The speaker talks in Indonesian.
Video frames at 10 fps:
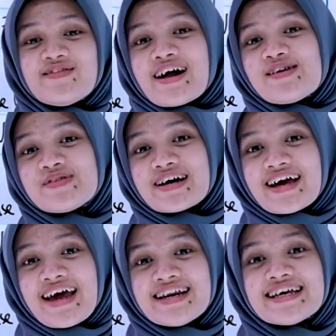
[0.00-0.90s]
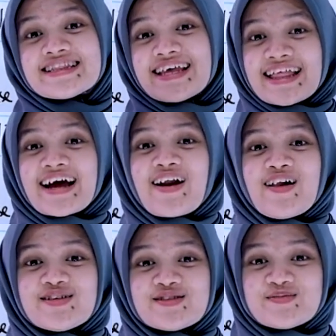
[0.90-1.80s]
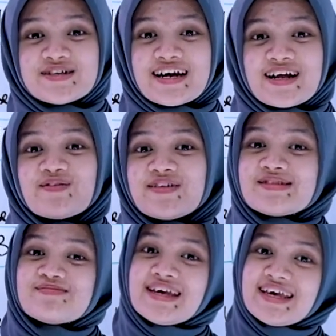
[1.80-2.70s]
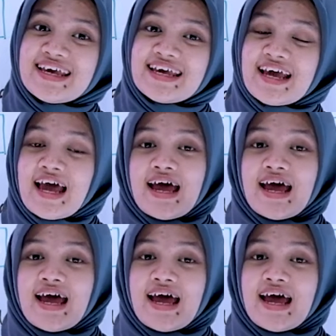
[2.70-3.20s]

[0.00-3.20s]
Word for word: welcome back again di Titik Kenal YouTube channel with me.